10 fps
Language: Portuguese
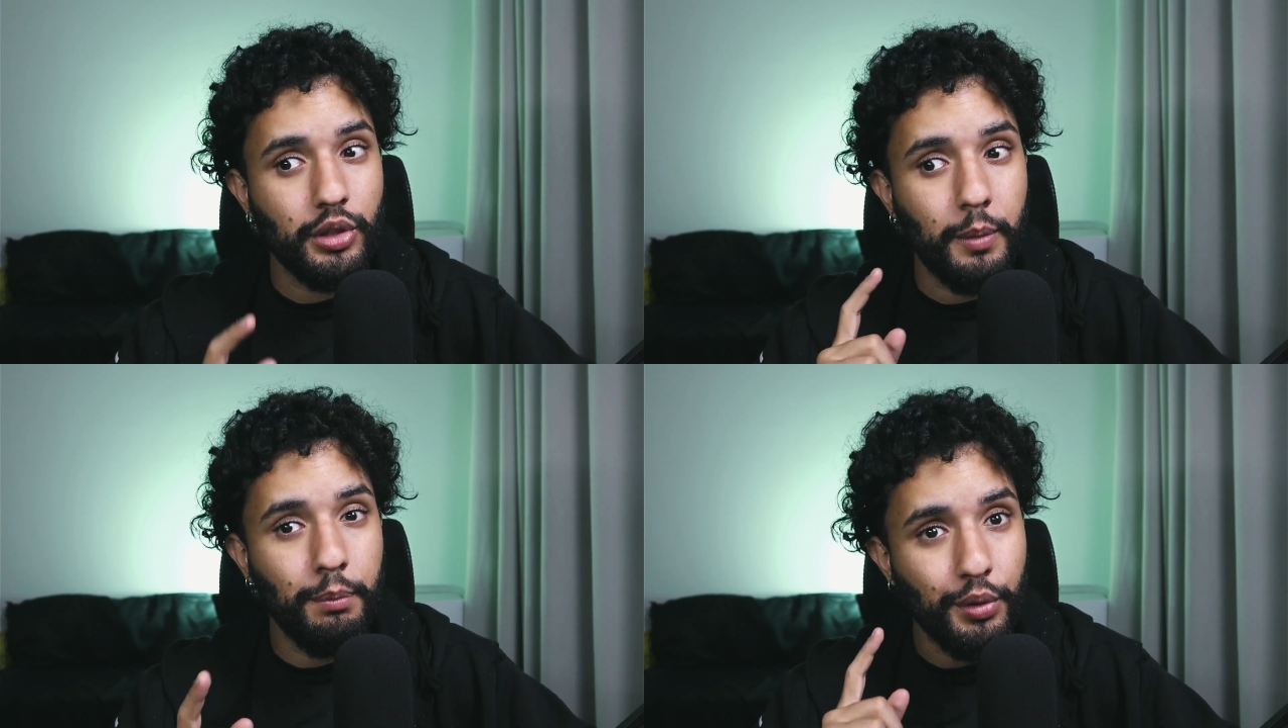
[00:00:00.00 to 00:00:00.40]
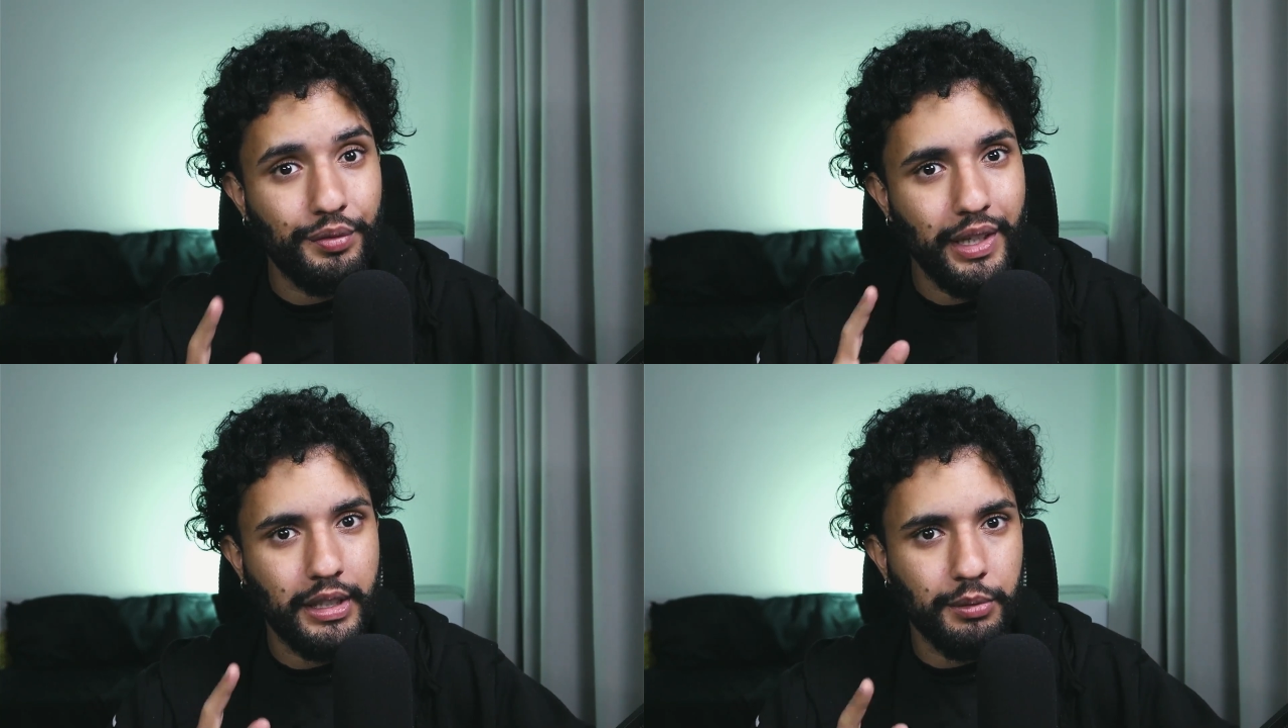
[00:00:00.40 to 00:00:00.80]
então
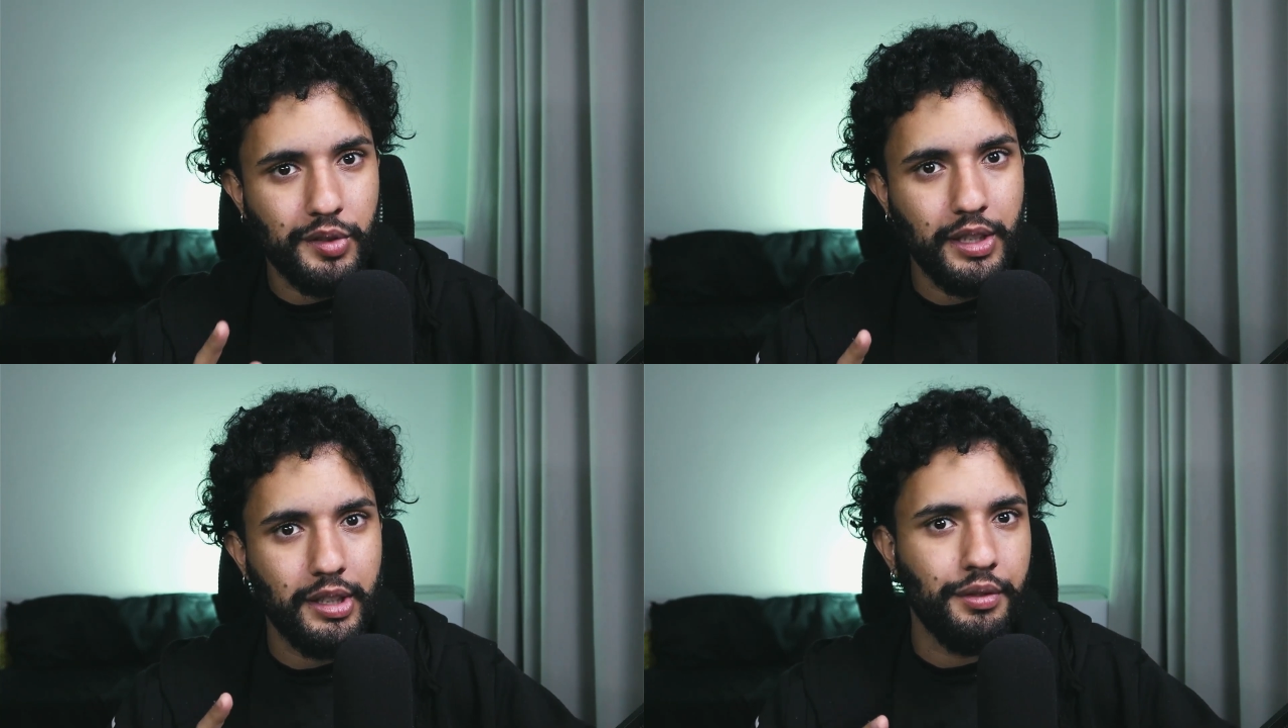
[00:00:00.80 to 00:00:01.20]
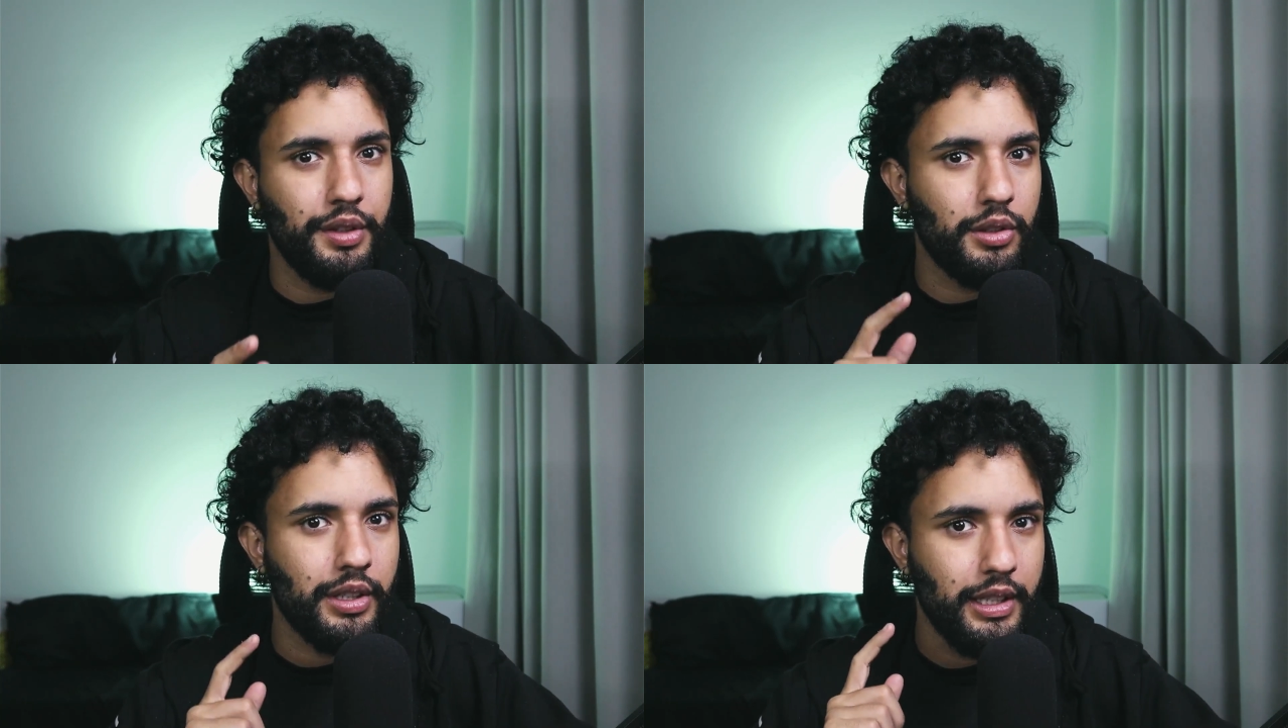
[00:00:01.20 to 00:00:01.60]
aproveita você que está
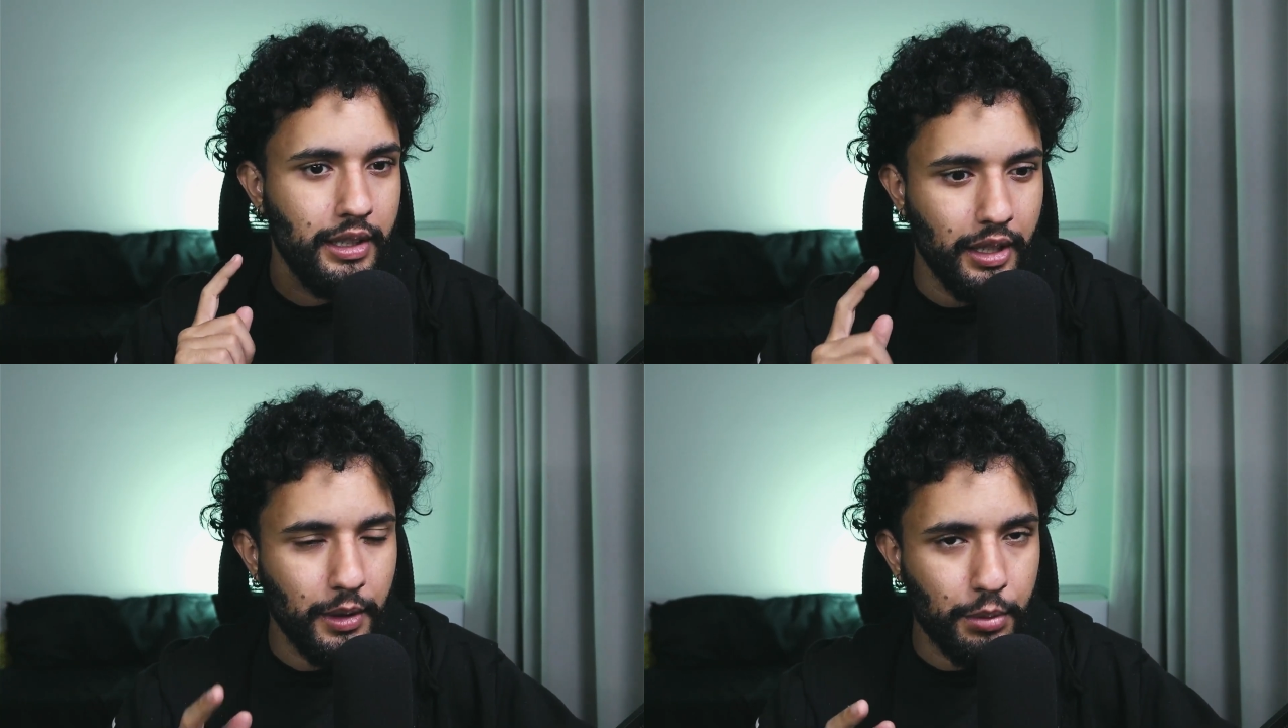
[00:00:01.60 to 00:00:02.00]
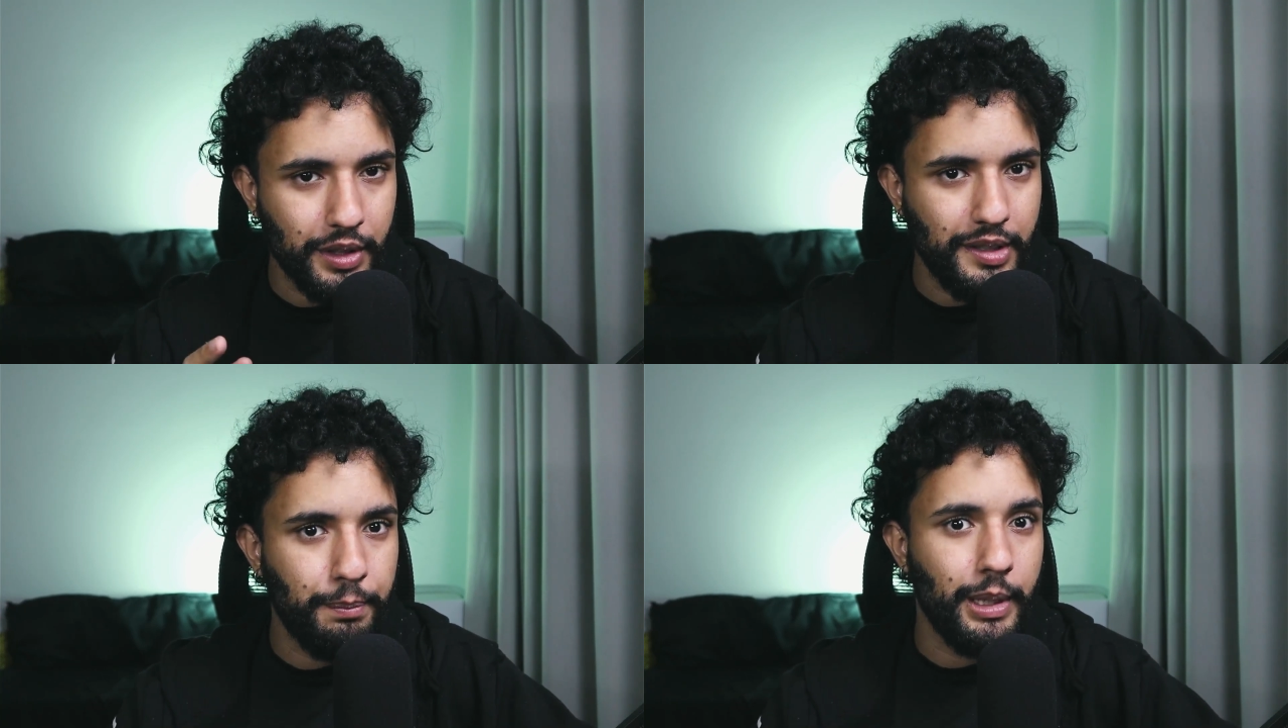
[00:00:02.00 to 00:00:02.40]
vendo aí por
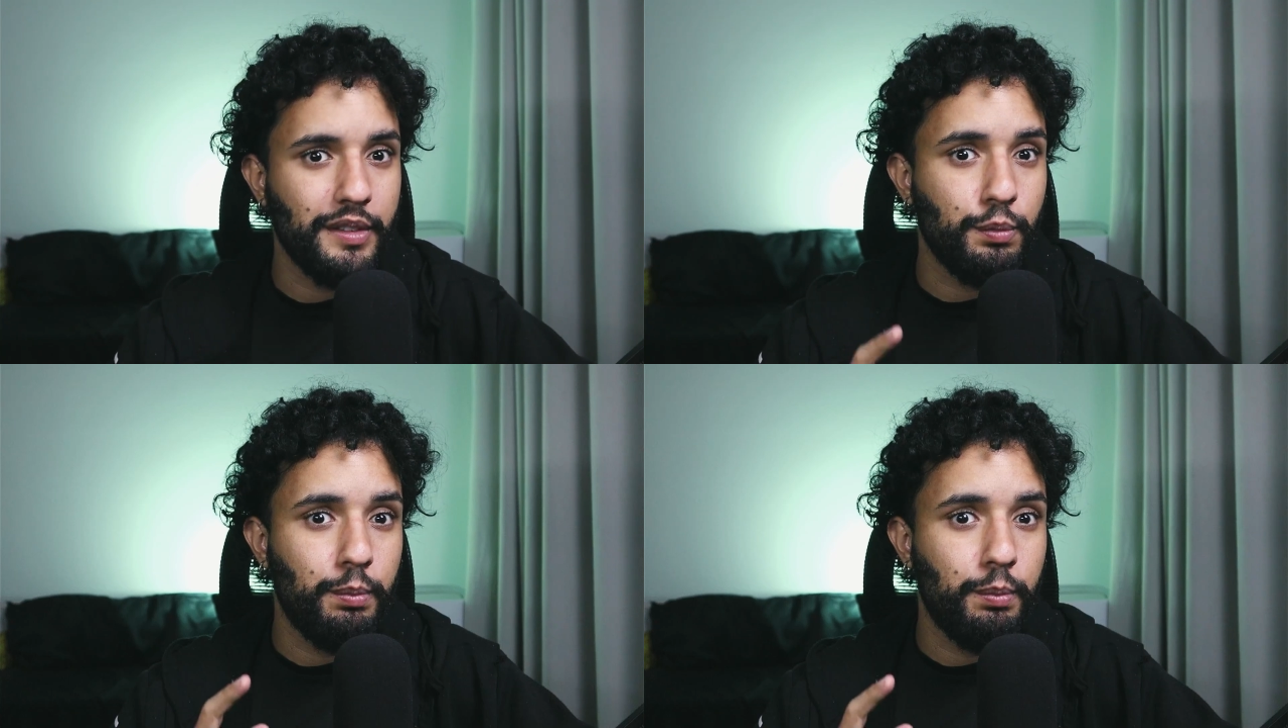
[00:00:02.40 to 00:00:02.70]
esse preço.